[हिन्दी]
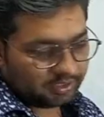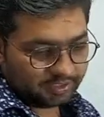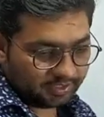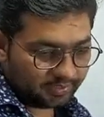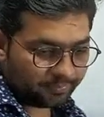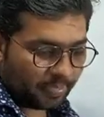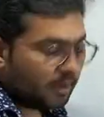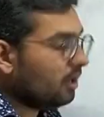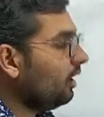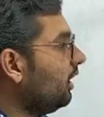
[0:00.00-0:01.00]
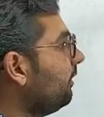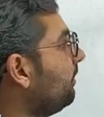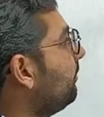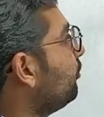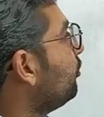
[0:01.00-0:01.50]
ठीक है अब
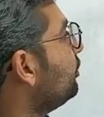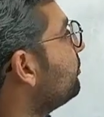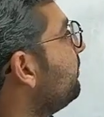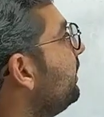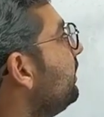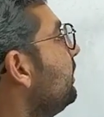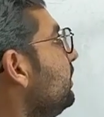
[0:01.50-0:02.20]
हमको इसमें